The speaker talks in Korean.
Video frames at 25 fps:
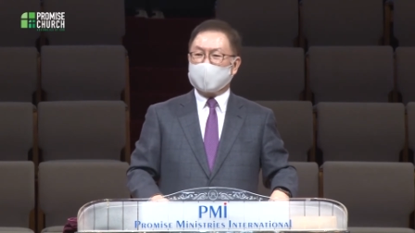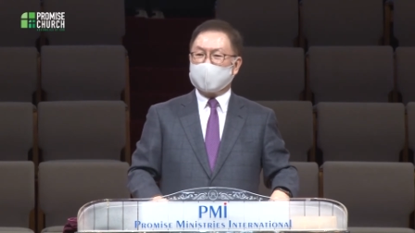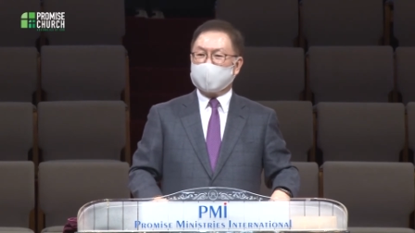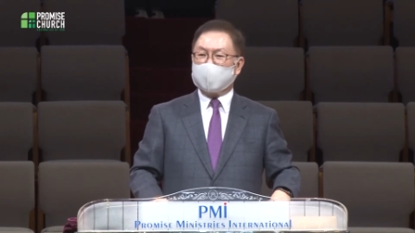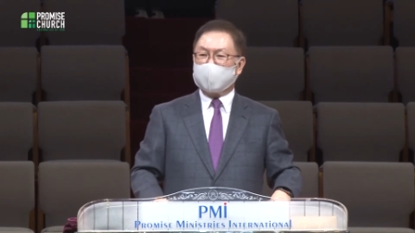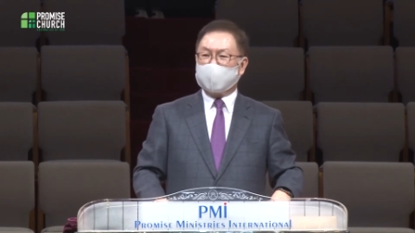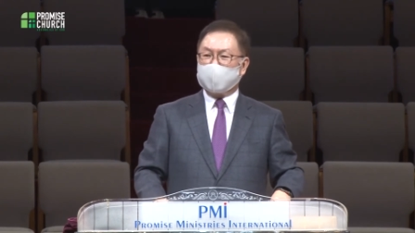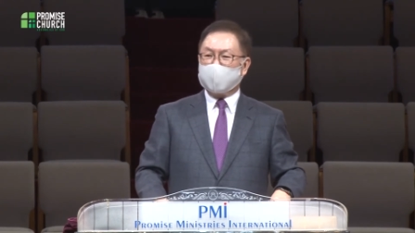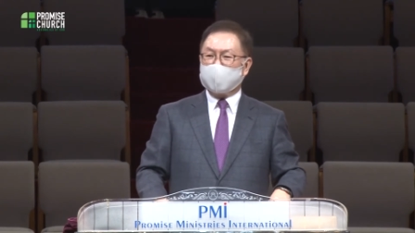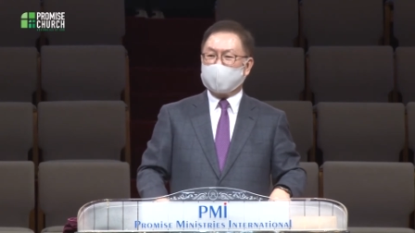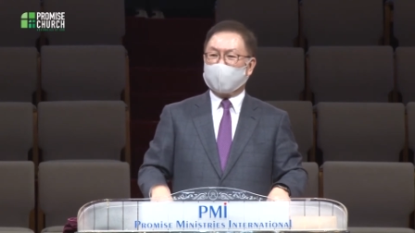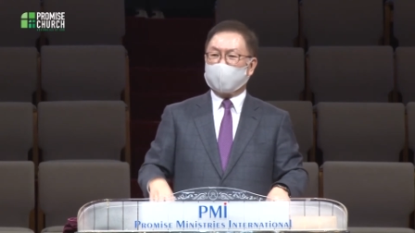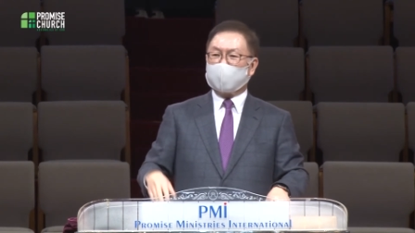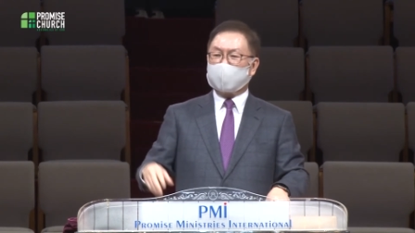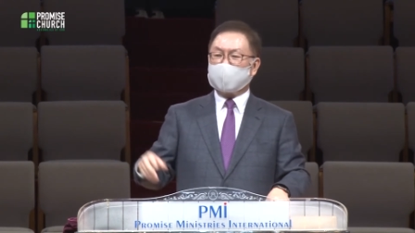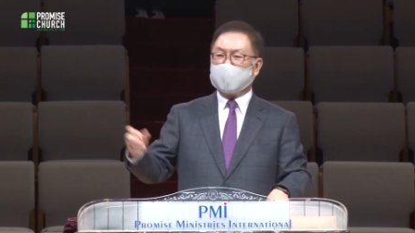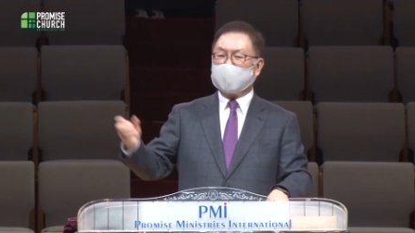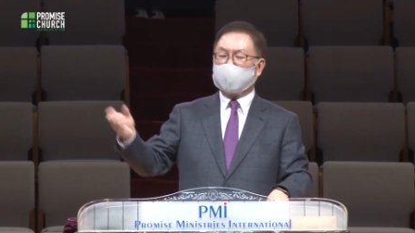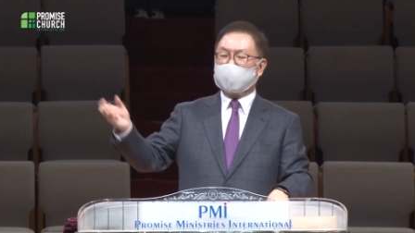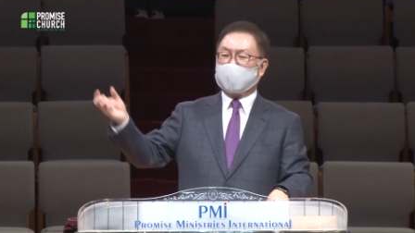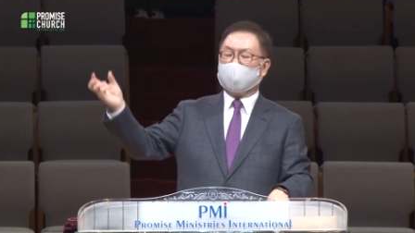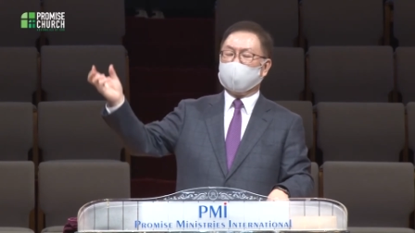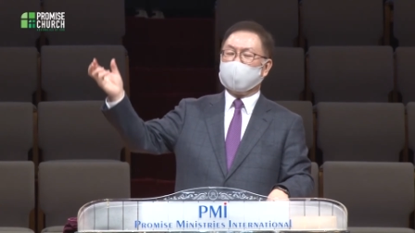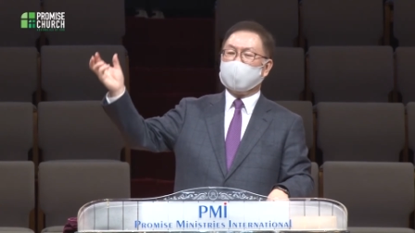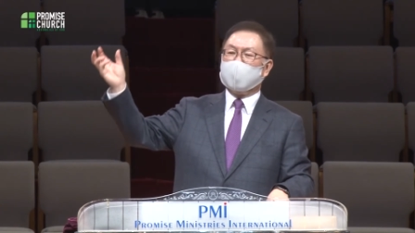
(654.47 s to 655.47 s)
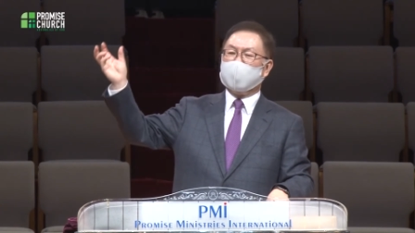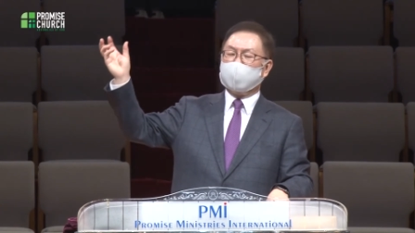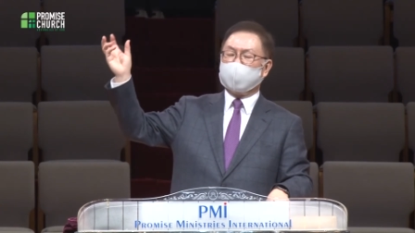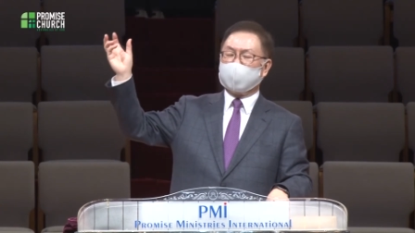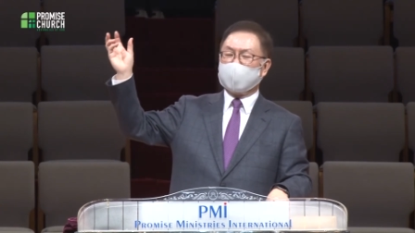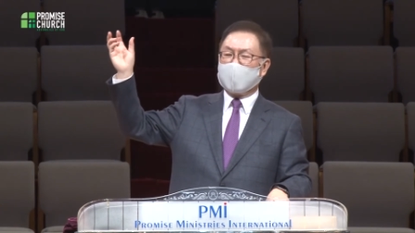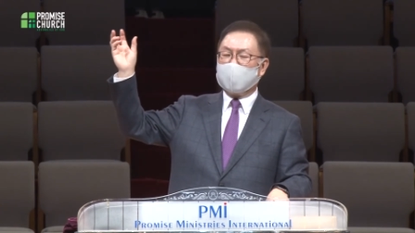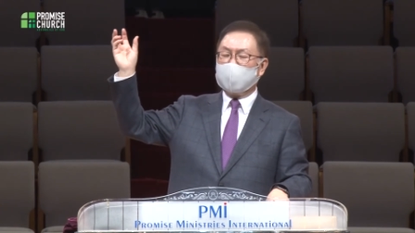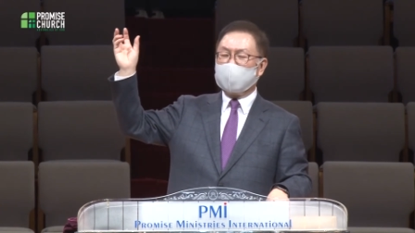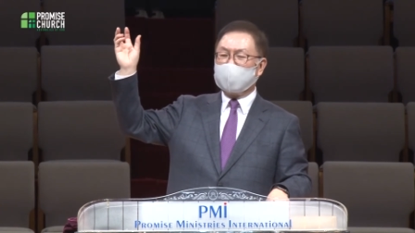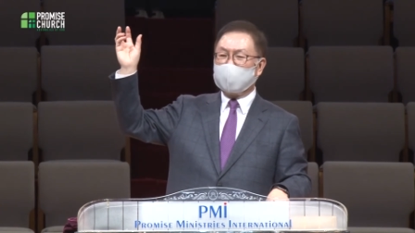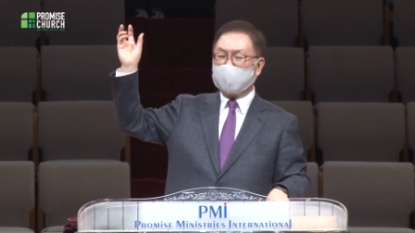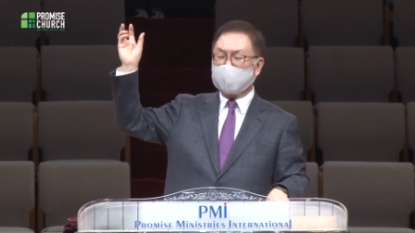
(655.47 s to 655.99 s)
있는데 거기다가
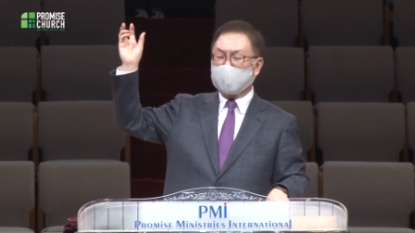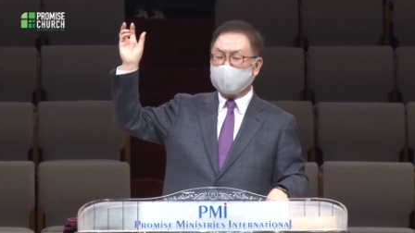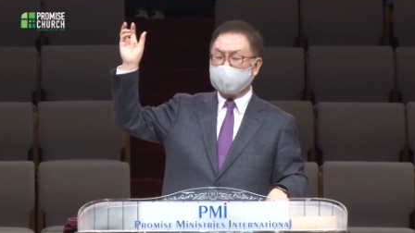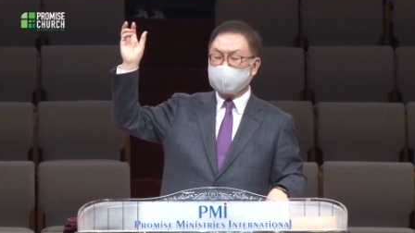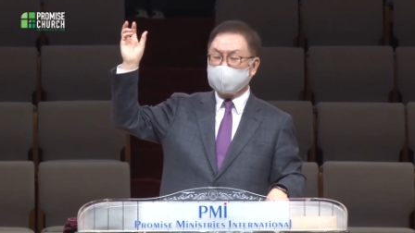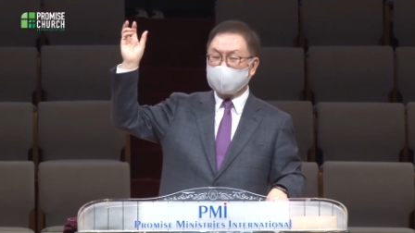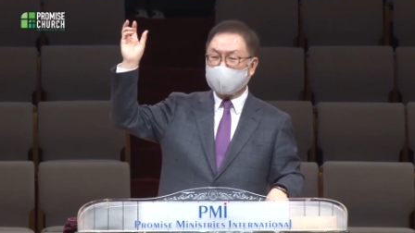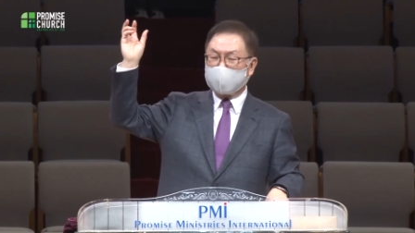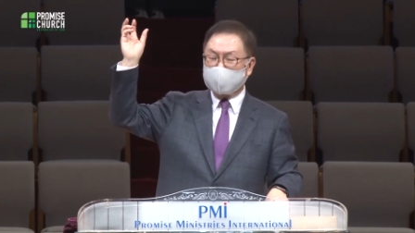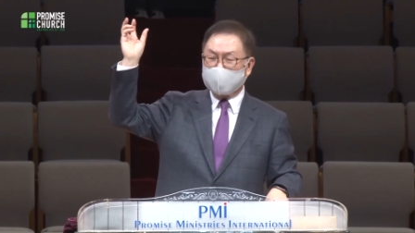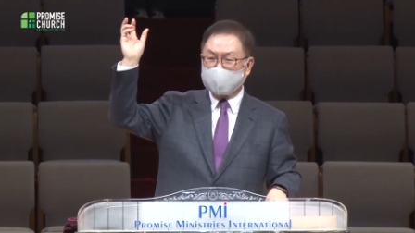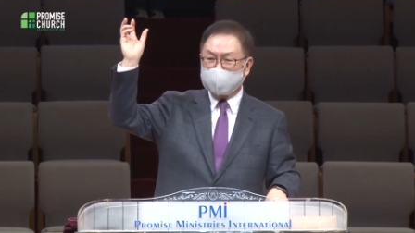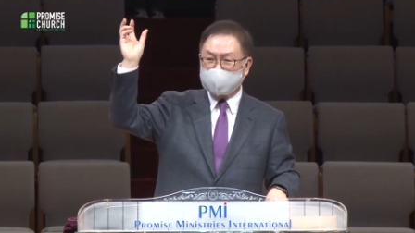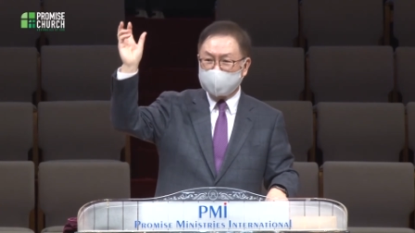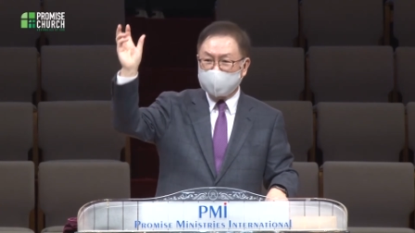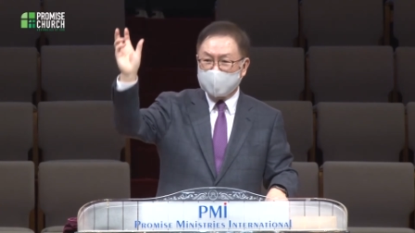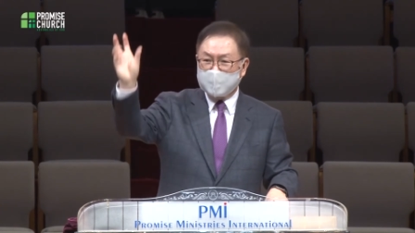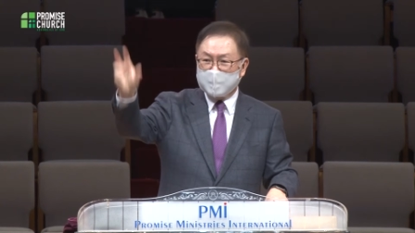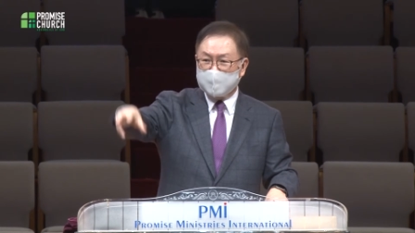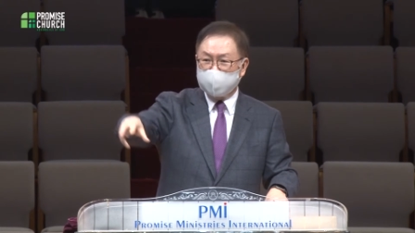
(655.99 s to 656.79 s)
날계란을 하나